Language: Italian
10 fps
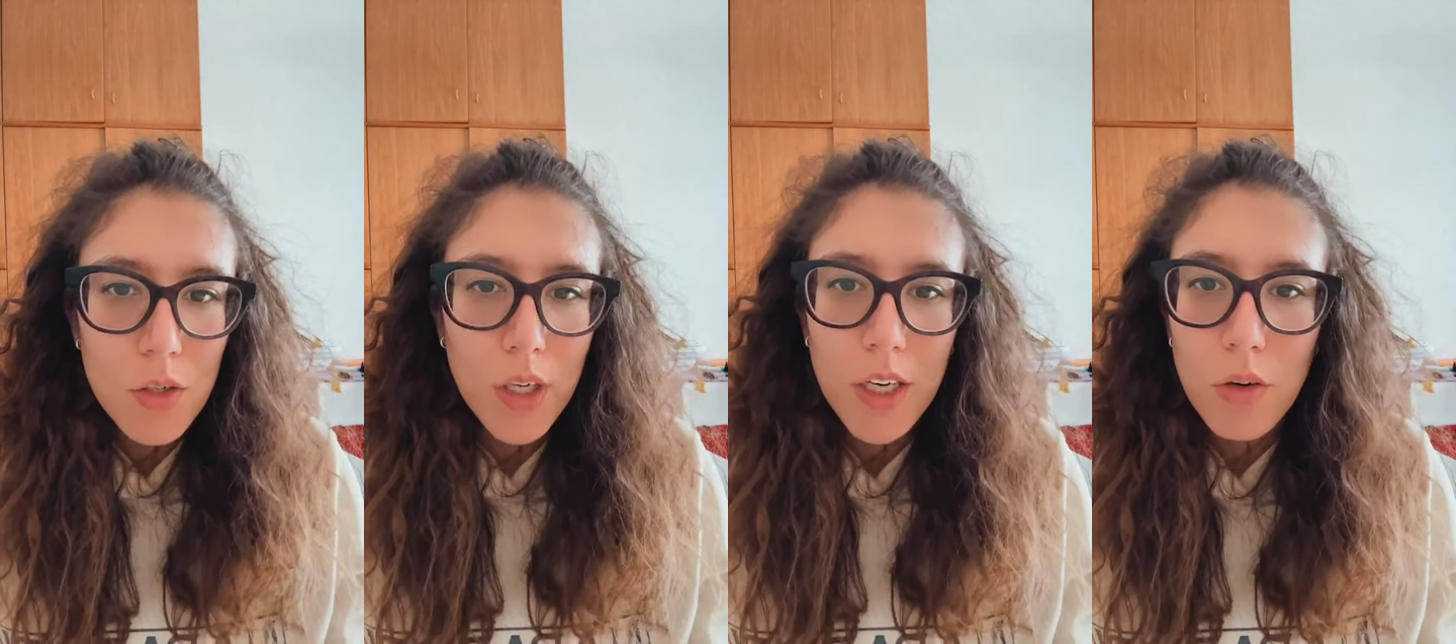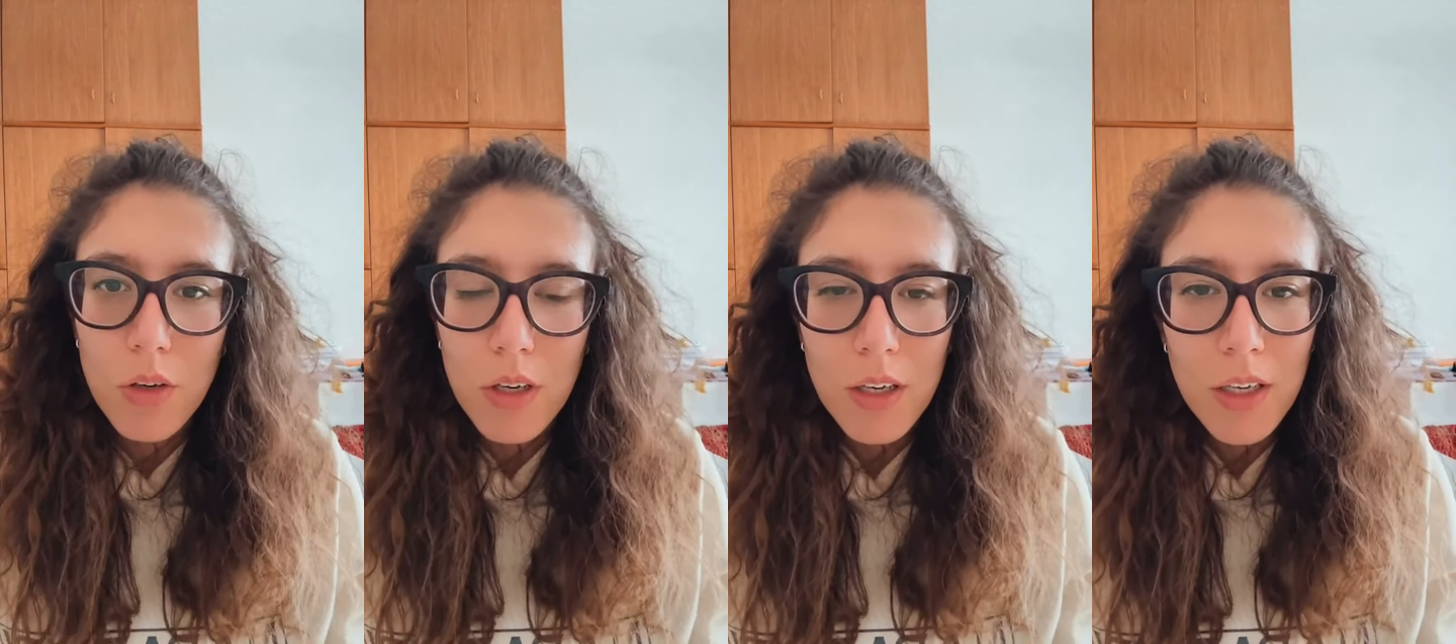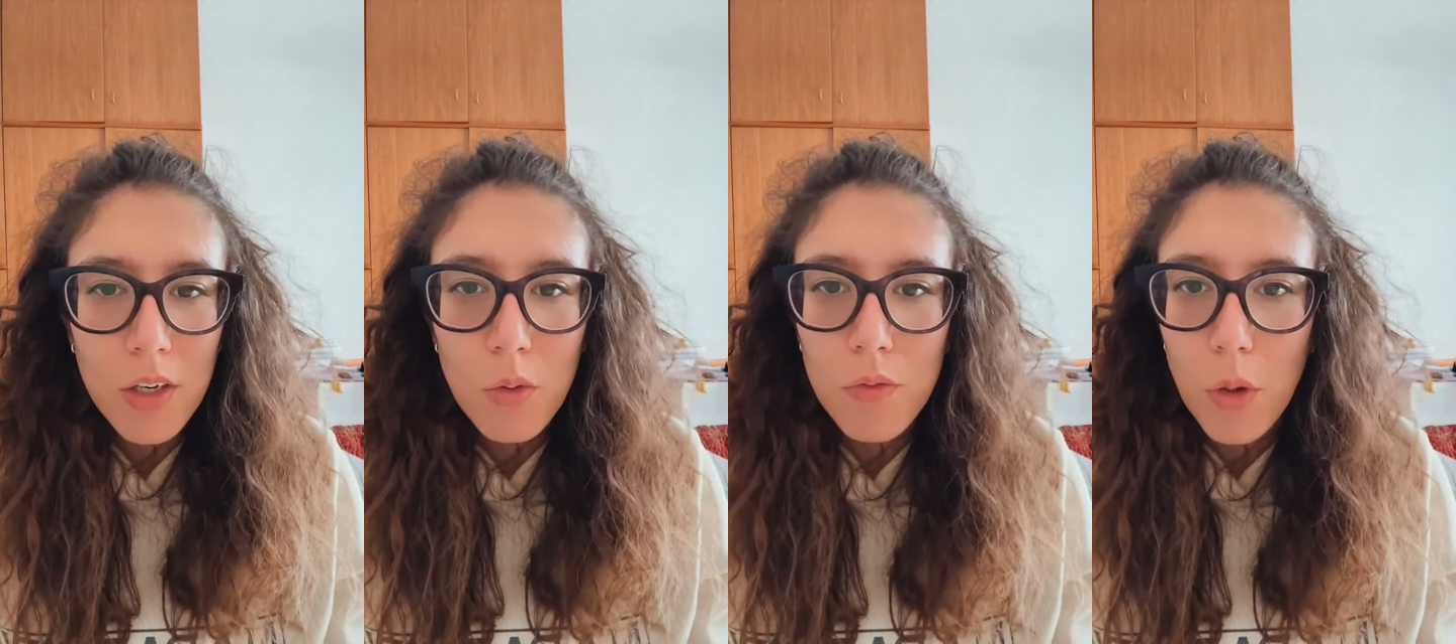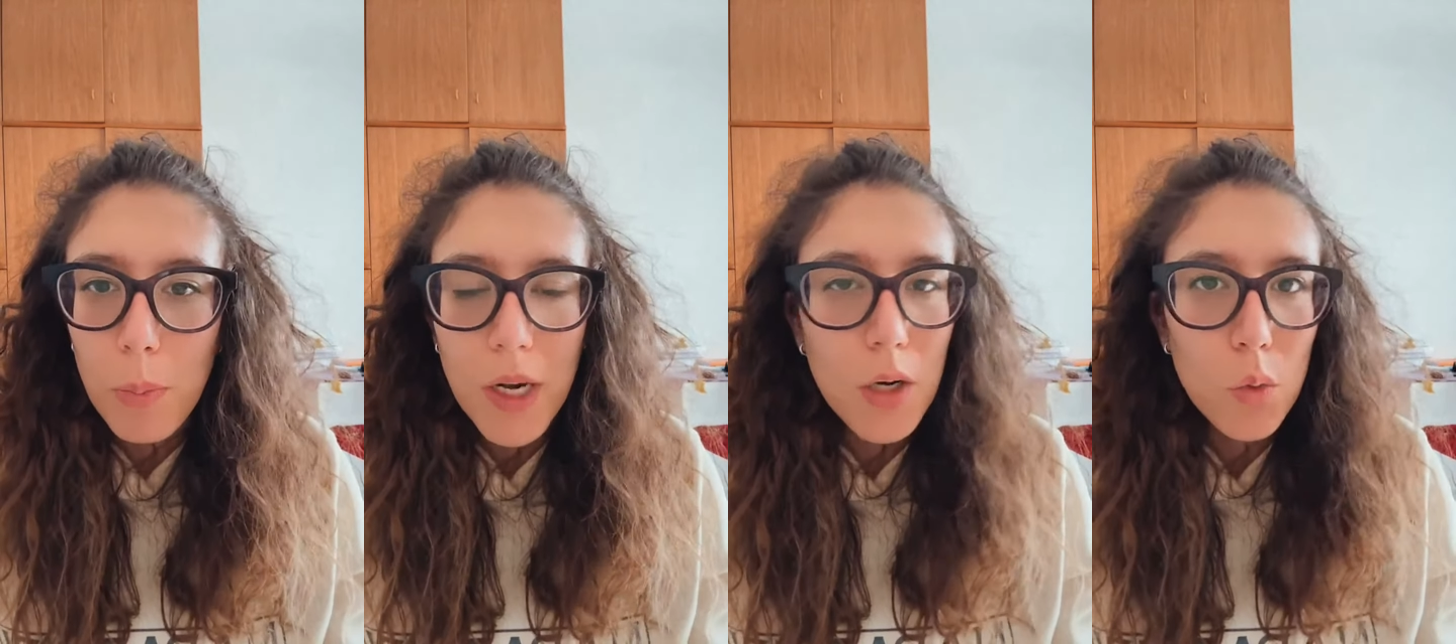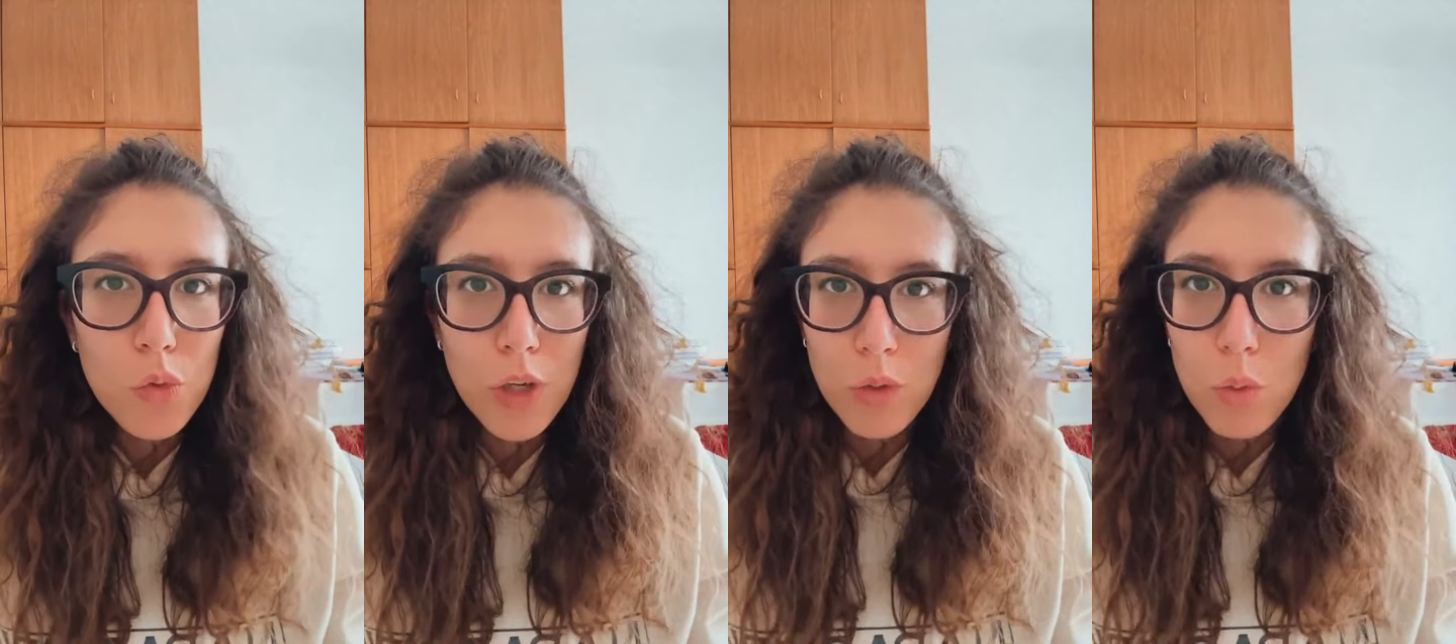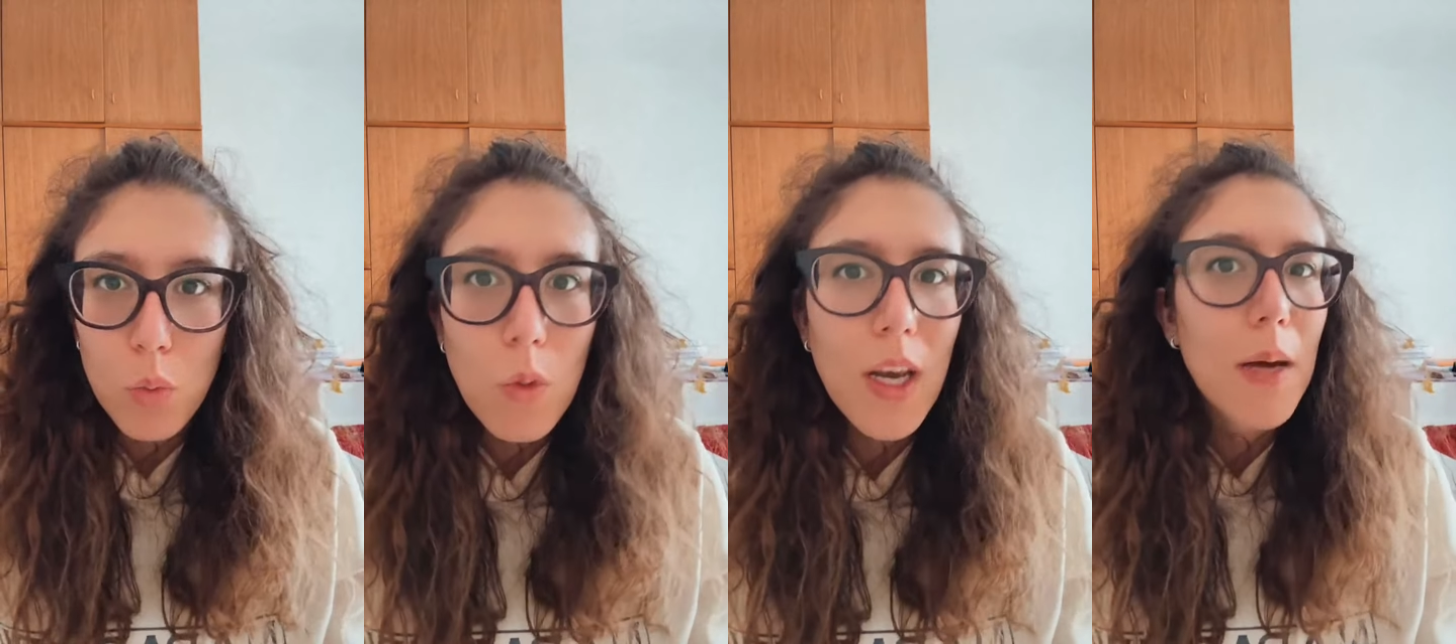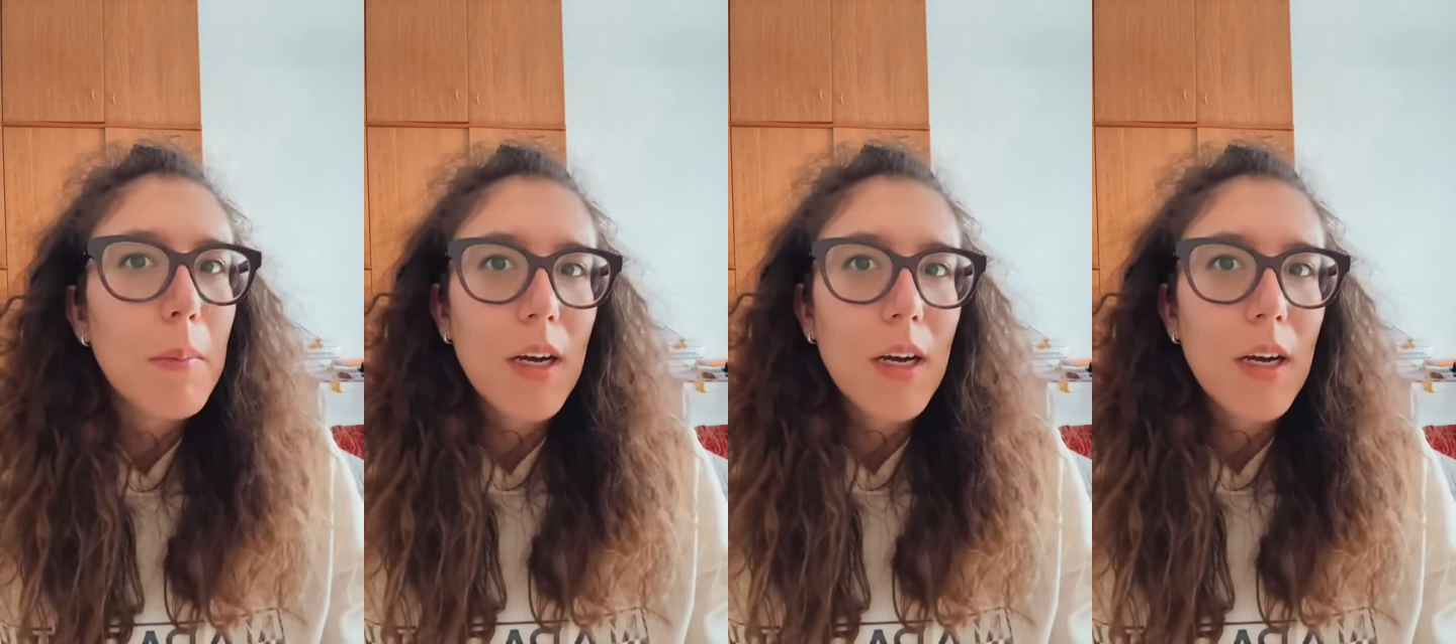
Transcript: So che non, non vi ho preannunciato nulla,